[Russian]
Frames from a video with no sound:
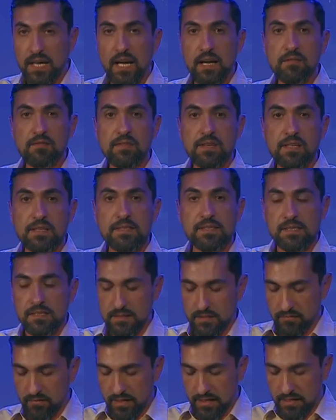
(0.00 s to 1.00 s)
овец
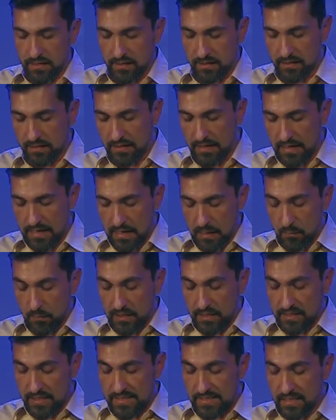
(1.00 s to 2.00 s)
твоих.
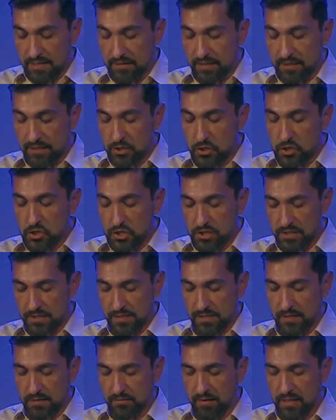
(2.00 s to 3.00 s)
благословенны
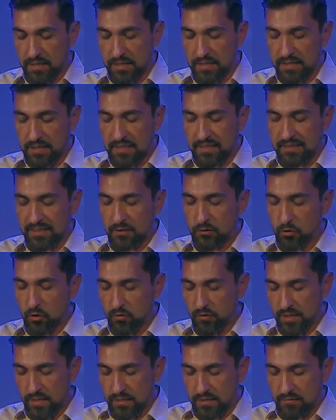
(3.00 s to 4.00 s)
житницы твои и
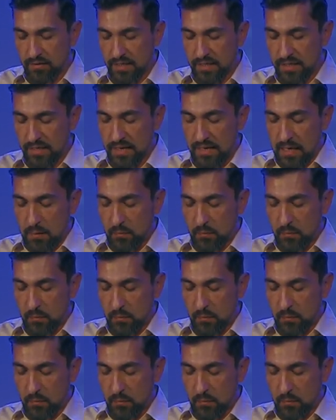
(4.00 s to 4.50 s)
кладовые твои.